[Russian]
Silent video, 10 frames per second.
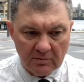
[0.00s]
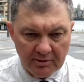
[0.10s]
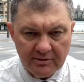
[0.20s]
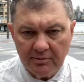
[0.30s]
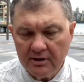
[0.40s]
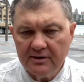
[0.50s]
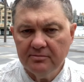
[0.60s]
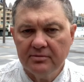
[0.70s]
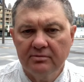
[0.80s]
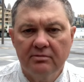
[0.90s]
Поэтому
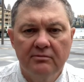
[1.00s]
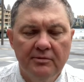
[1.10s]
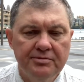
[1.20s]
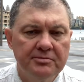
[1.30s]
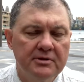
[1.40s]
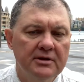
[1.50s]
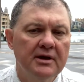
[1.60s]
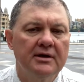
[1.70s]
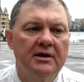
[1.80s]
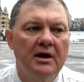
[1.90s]
ходить, в общем-то,
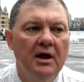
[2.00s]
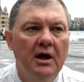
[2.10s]
надо.